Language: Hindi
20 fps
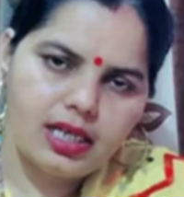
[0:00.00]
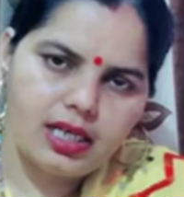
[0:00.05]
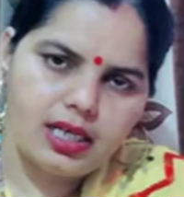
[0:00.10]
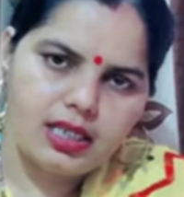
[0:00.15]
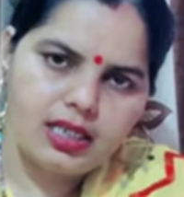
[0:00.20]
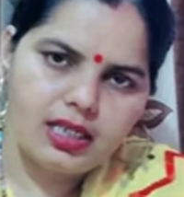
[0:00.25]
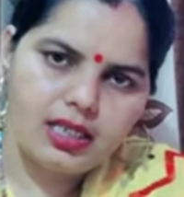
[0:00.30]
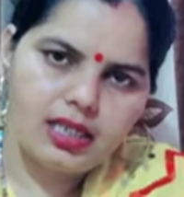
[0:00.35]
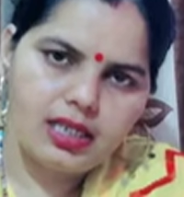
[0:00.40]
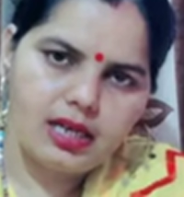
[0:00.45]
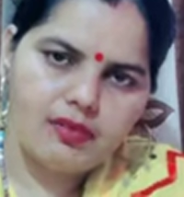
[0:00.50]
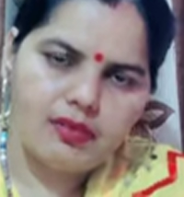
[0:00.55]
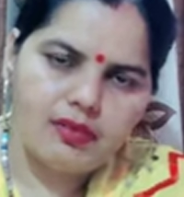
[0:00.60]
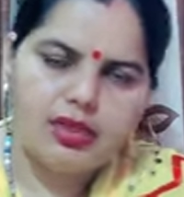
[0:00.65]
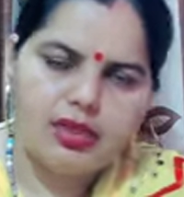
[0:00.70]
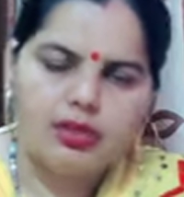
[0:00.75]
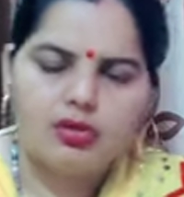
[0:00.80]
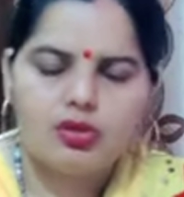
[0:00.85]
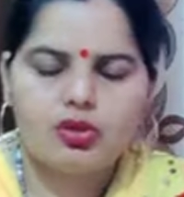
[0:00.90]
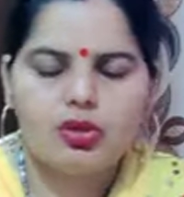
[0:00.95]
किया करता था
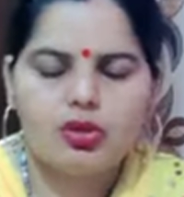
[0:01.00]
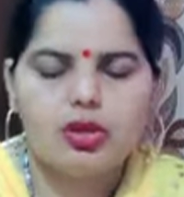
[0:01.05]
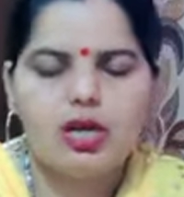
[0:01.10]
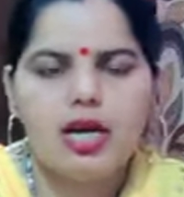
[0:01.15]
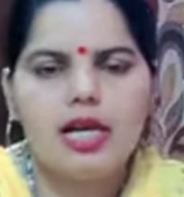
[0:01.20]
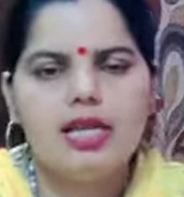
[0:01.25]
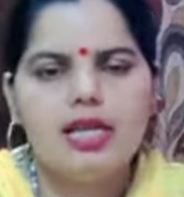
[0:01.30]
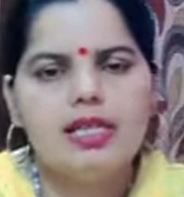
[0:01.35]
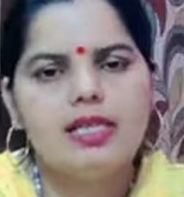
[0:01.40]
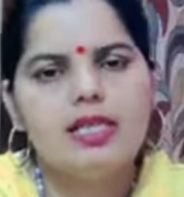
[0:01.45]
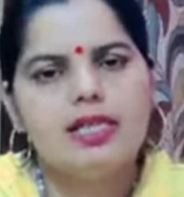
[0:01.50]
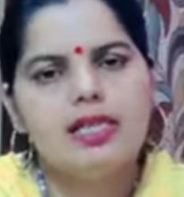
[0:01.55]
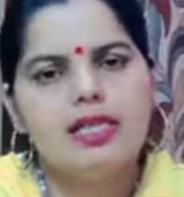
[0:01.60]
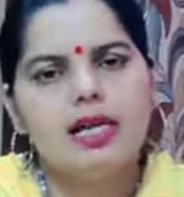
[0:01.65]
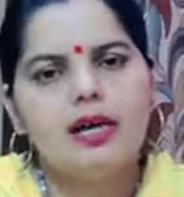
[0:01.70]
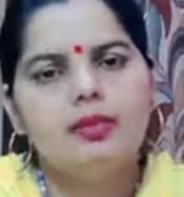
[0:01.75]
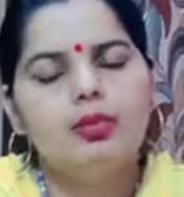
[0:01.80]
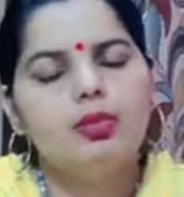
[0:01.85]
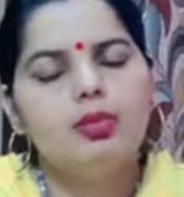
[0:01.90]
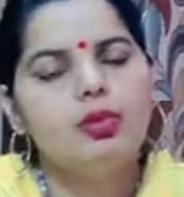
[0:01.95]
वही उसको गाड़ी से
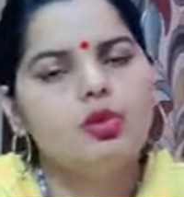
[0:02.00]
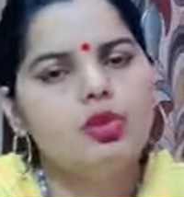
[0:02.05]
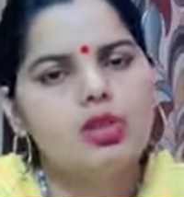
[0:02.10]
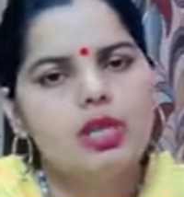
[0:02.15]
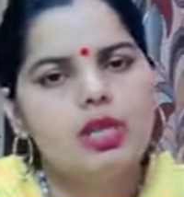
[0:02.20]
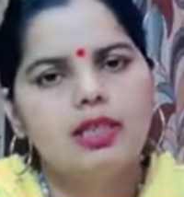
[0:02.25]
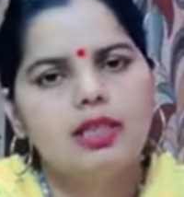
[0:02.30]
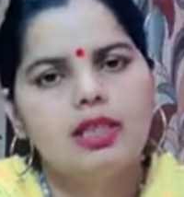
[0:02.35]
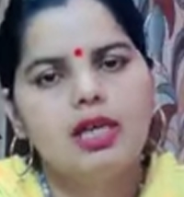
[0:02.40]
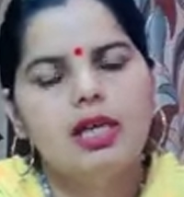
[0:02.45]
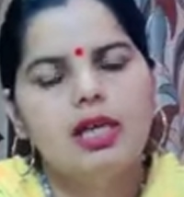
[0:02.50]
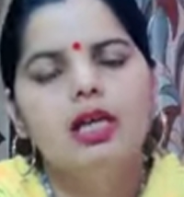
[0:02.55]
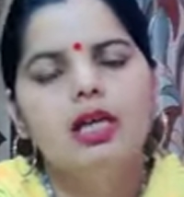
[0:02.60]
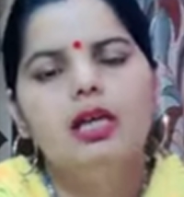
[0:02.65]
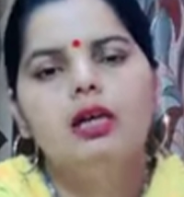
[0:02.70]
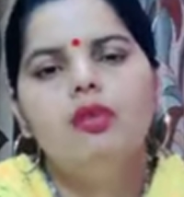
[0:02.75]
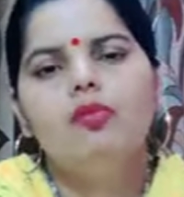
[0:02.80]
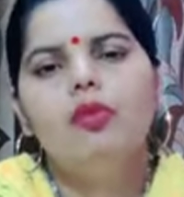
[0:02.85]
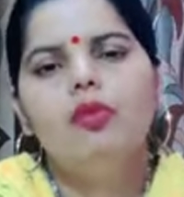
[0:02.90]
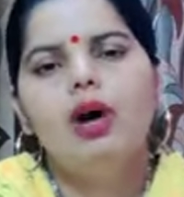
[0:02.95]
जहां वो जाता
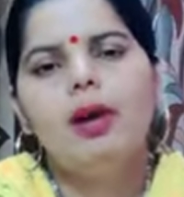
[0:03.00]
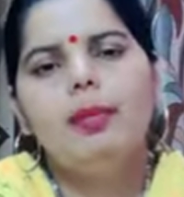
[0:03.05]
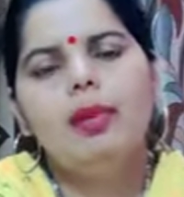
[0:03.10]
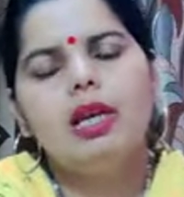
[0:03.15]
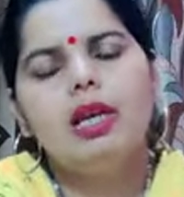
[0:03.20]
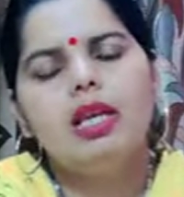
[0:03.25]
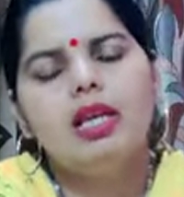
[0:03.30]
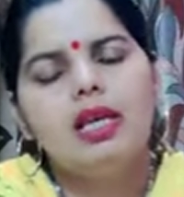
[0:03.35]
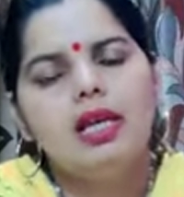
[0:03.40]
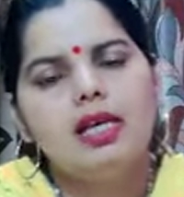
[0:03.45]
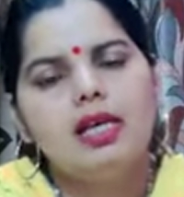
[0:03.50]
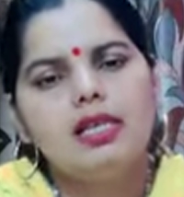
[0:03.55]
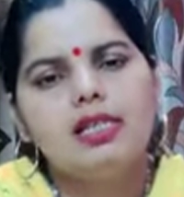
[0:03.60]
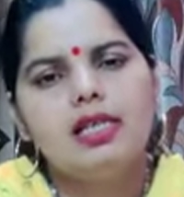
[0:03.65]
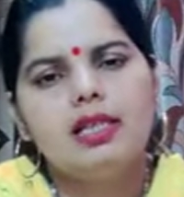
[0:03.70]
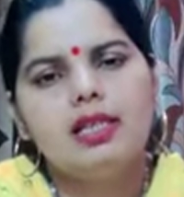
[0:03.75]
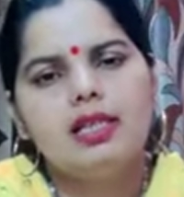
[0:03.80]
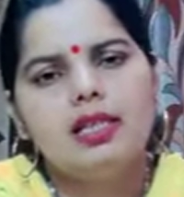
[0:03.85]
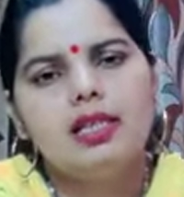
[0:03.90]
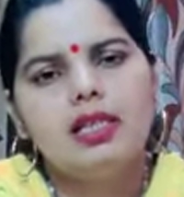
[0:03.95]
वहां पर लेकर
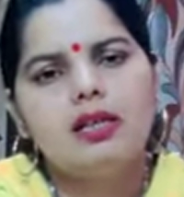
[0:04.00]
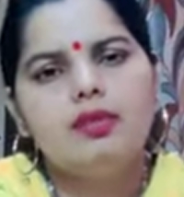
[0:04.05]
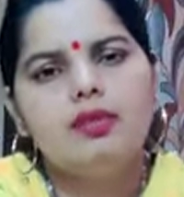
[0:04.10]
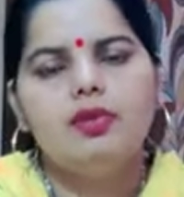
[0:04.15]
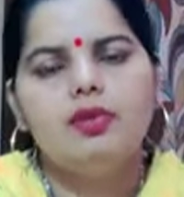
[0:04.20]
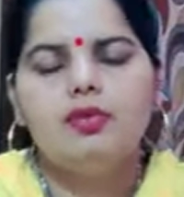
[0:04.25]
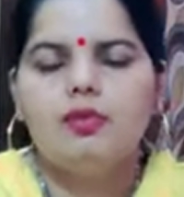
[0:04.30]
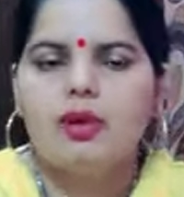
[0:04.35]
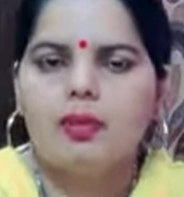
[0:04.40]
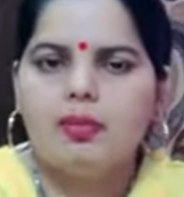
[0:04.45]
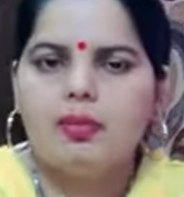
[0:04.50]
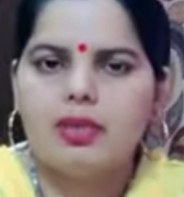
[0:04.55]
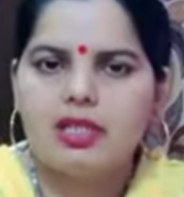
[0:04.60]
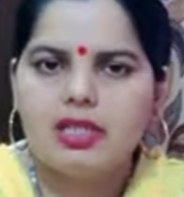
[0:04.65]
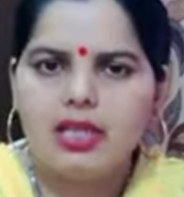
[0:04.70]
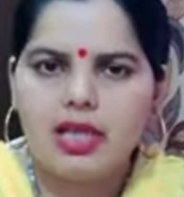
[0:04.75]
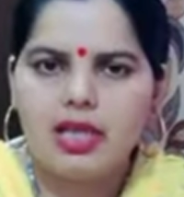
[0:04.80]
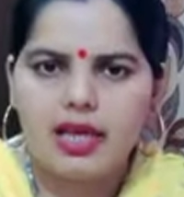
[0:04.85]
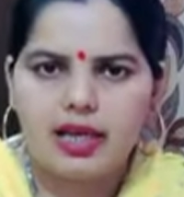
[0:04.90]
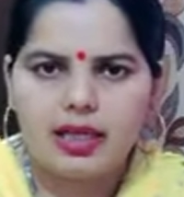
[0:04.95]
जाता था और फिर
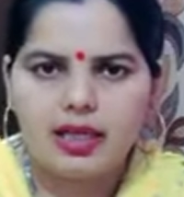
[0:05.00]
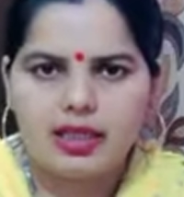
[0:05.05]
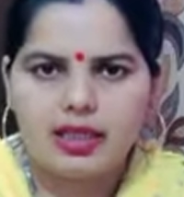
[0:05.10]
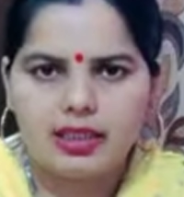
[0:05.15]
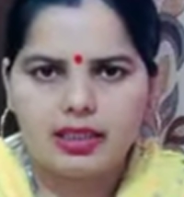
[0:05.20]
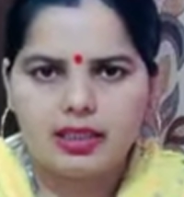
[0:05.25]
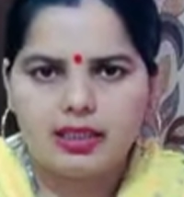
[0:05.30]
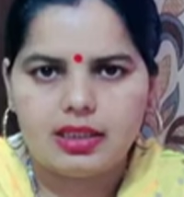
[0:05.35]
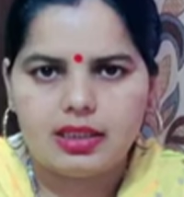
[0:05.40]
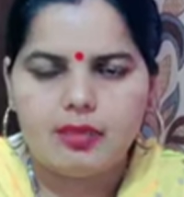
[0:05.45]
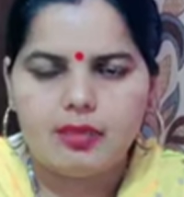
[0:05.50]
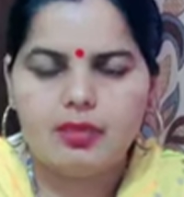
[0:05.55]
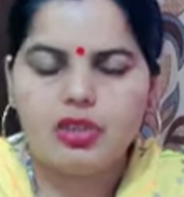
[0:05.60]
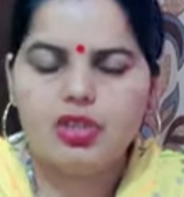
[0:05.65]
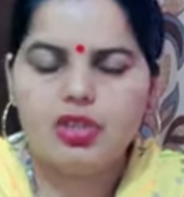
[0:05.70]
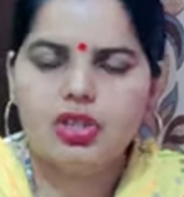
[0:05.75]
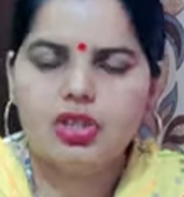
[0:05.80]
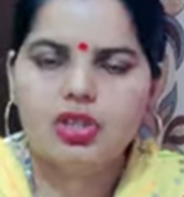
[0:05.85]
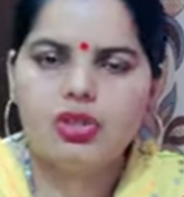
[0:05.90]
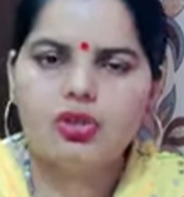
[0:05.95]
वापस लाया करता था अब
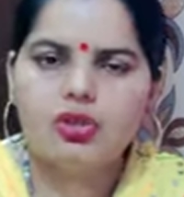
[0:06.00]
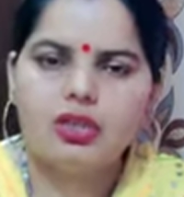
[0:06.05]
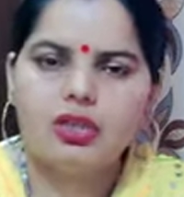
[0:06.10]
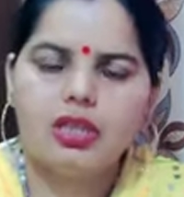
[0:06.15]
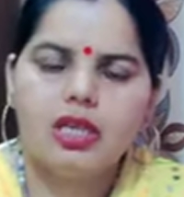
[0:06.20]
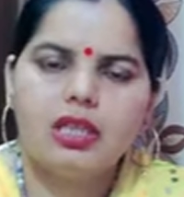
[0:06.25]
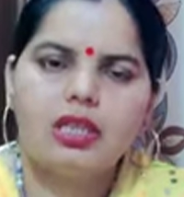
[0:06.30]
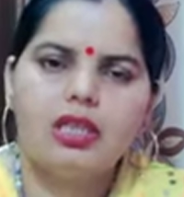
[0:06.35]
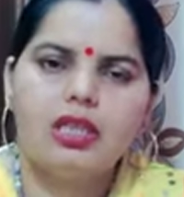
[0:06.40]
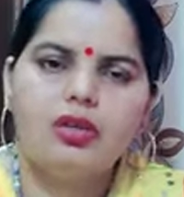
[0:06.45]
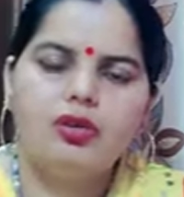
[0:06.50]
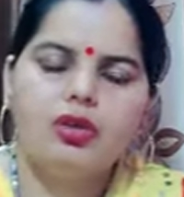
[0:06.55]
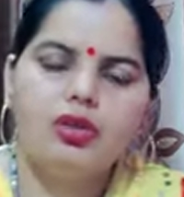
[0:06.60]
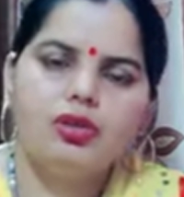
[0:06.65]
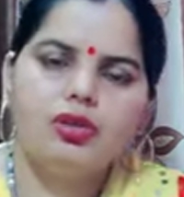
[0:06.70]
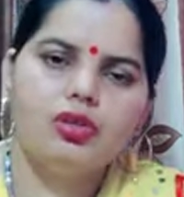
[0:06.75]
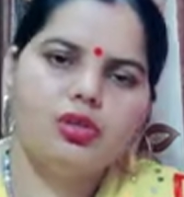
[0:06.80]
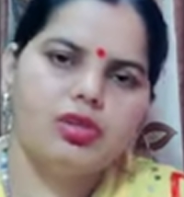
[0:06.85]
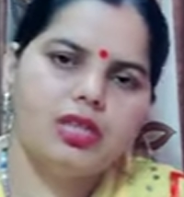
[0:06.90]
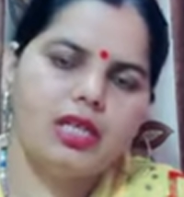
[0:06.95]
इस चीज को देखते
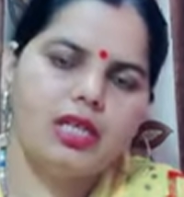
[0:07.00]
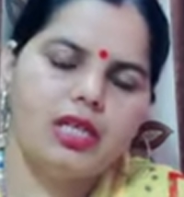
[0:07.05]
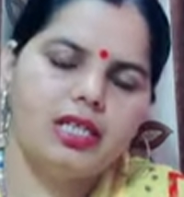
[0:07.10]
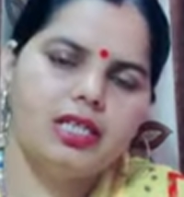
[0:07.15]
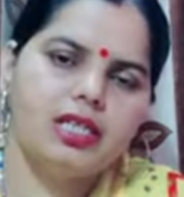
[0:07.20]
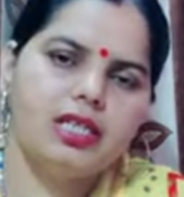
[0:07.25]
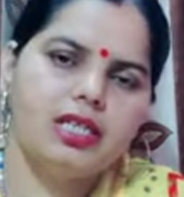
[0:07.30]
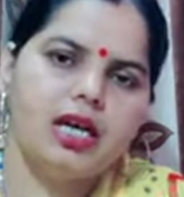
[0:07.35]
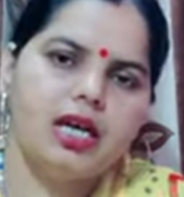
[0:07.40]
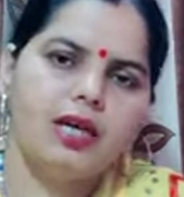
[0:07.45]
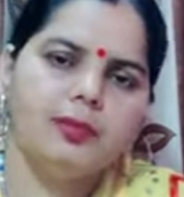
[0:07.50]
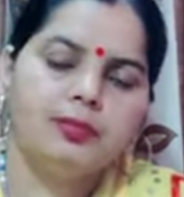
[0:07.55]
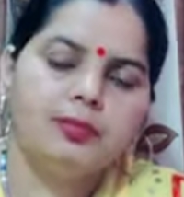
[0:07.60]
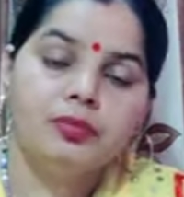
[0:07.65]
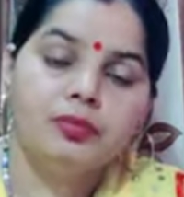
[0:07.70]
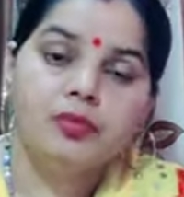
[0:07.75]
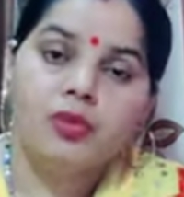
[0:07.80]
हुए जो सेठ जी था